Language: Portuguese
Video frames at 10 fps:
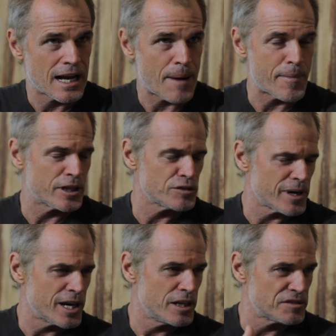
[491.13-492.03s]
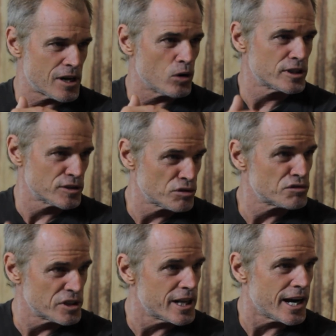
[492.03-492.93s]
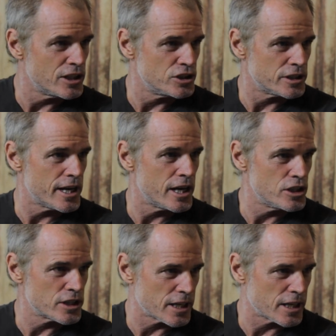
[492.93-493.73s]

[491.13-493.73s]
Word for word: camadas mais altas da sociedade, né?